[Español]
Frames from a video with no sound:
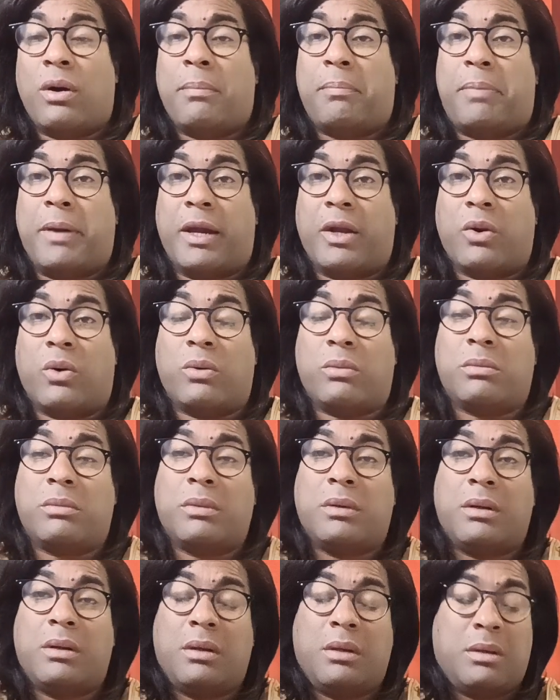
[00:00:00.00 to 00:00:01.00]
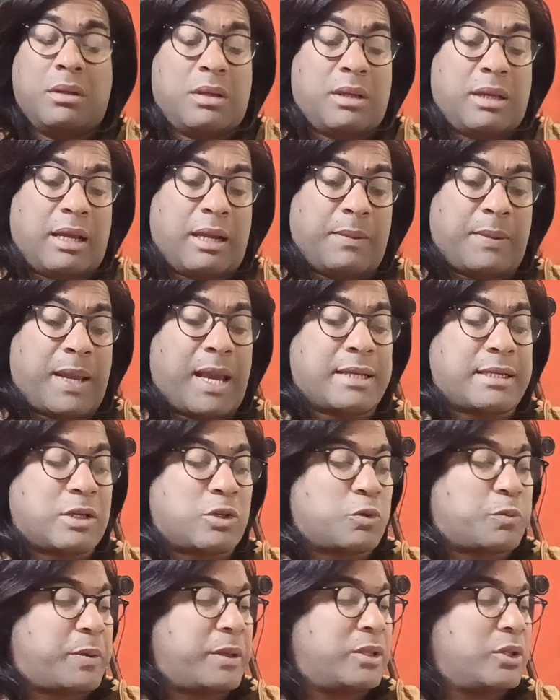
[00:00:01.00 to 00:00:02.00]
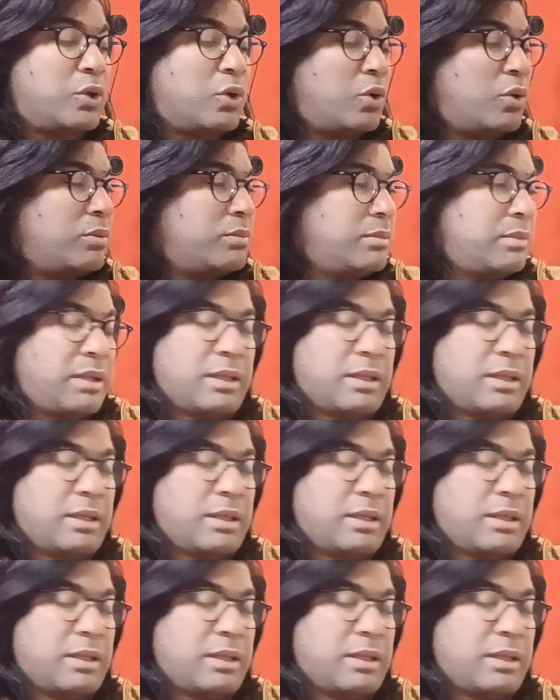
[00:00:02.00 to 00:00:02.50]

pero el viaje se suspendió.